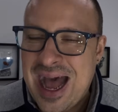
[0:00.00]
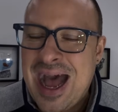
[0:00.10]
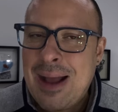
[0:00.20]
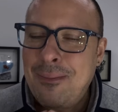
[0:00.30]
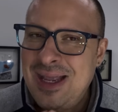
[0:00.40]

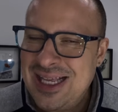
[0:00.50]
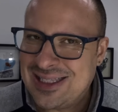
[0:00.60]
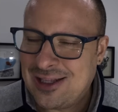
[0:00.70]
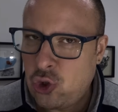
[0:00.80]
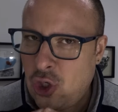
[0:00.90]

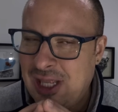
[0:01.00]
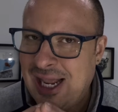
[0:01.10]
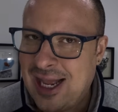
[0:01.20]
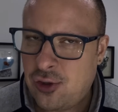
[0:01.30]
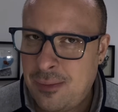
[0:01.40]
amministratore
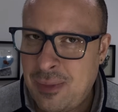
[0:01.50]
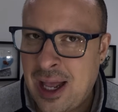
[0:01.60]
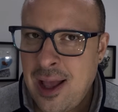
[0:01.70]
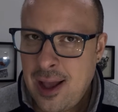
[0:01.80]
delegato del Milan.